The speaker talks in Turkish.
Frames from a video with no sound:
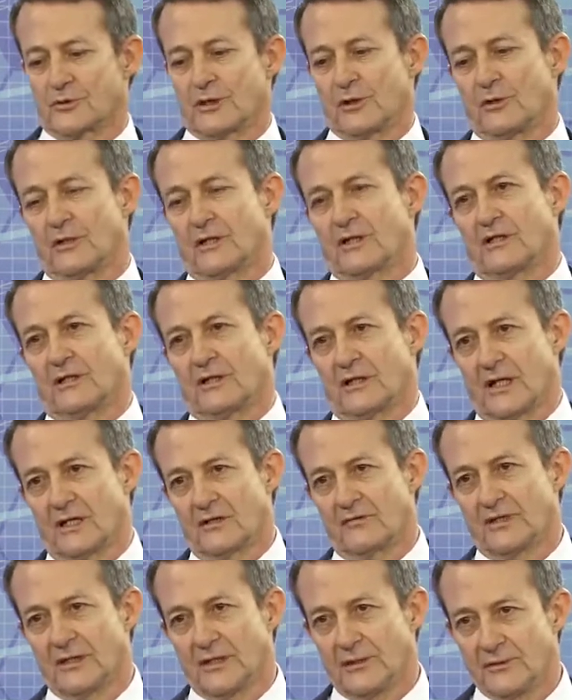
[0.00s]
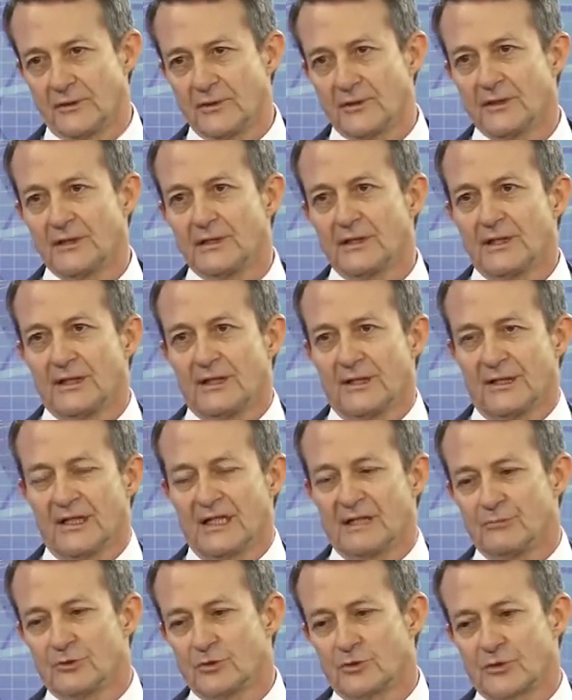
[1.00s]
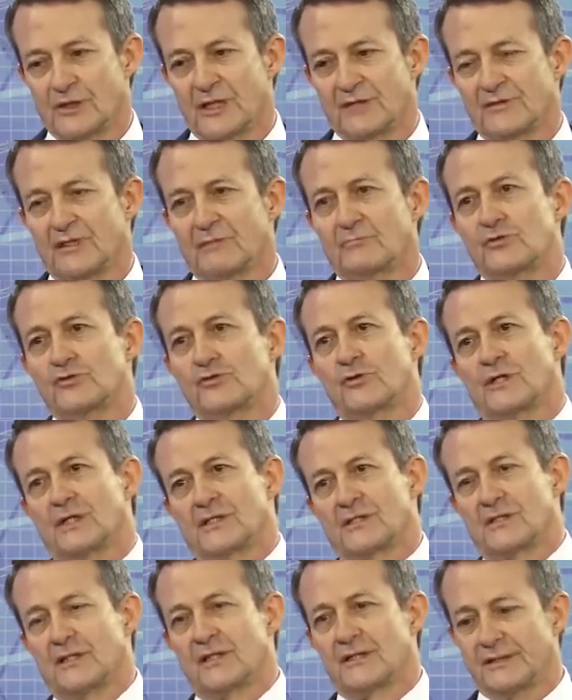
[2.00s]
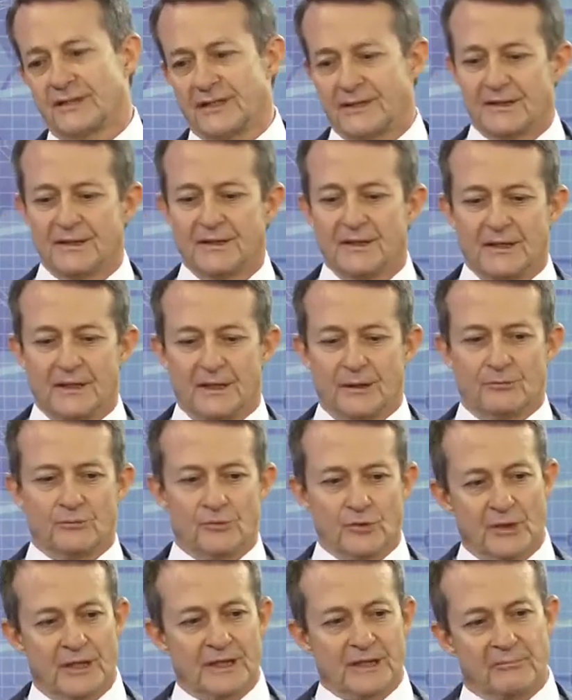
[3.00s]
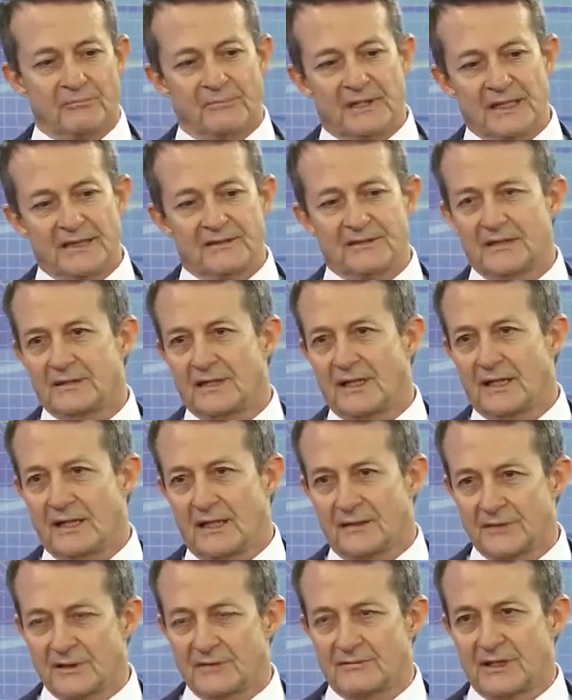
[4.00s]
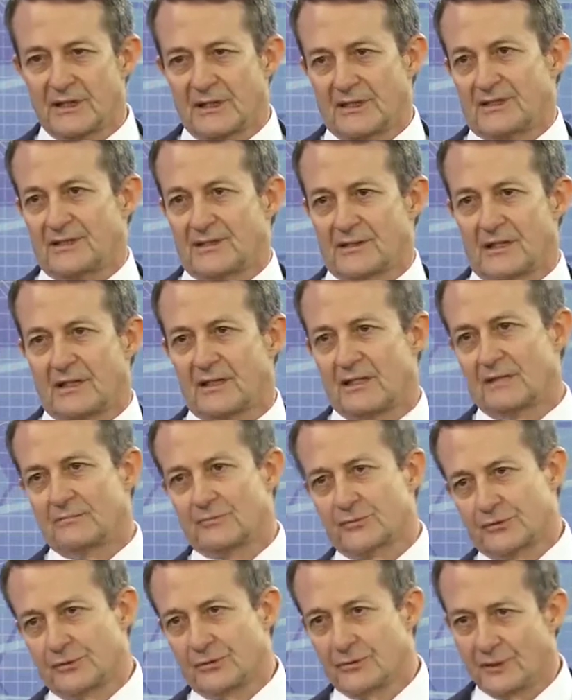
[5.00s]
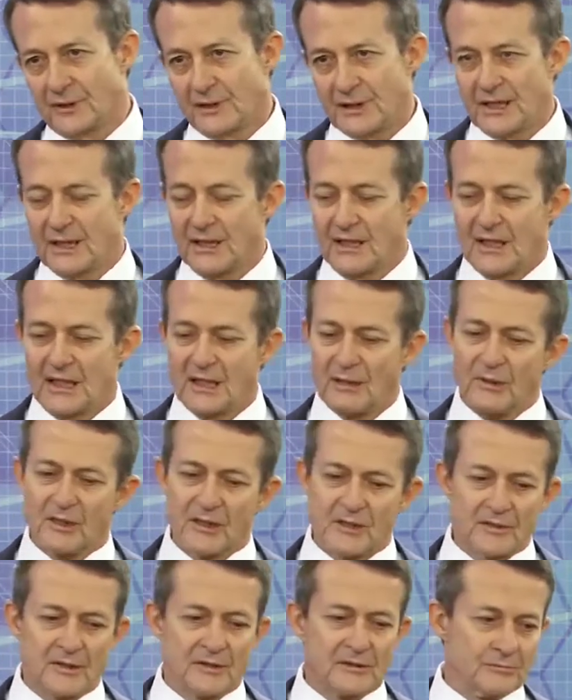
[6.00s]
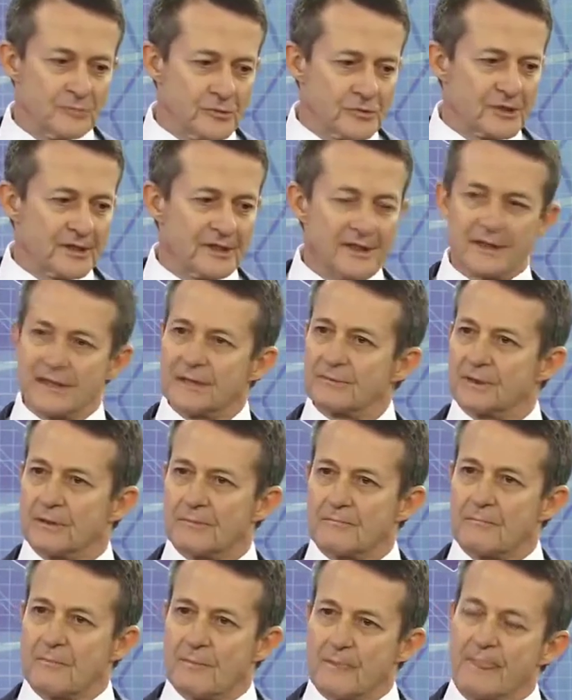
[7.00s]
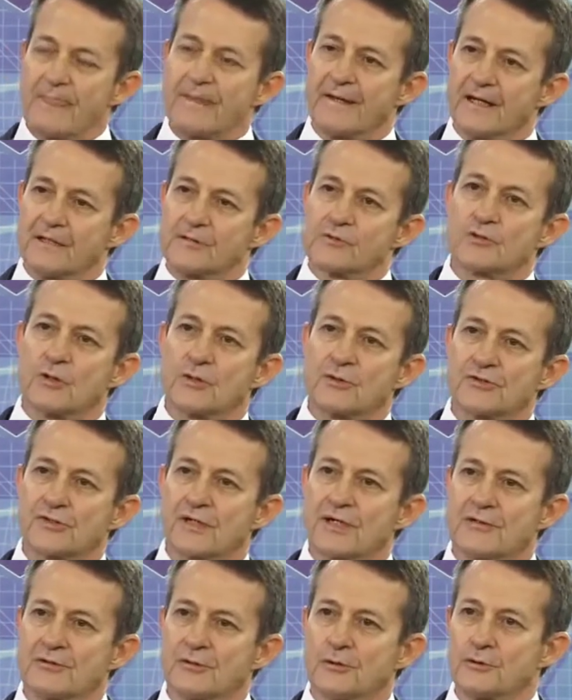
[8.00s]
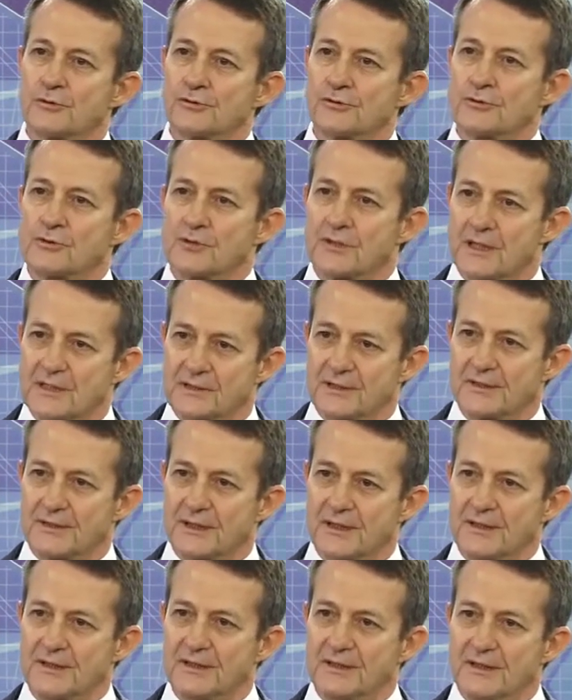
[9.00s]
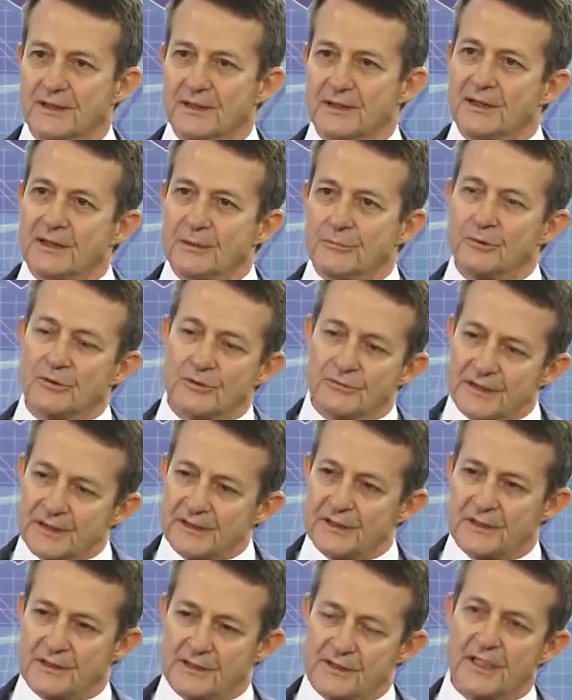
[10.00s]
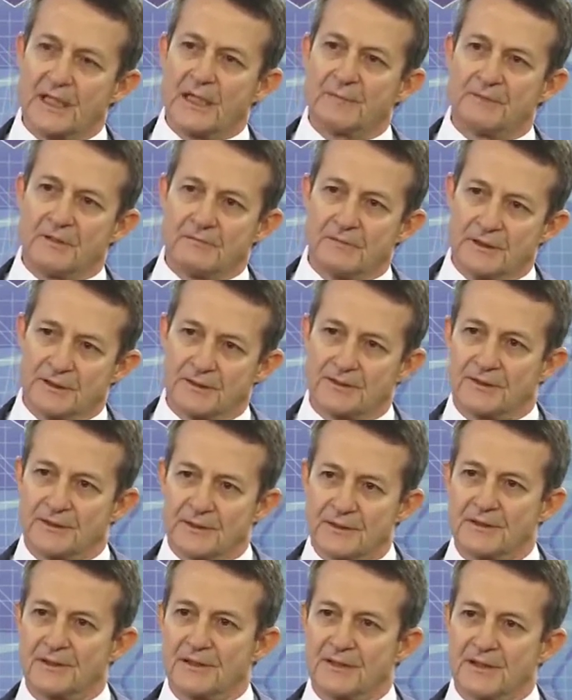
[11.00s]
Konsey olarak karar veriliyor. Yani, yani bunu hocam... zaten birçok hastanede bu hani birlikte değerlendirme sağlanmış oluyor. Evet. Ama hastanın bu şekilde bir yani soru işareti oluşursa hastada hmm. bunu dediğinizde yapabilir.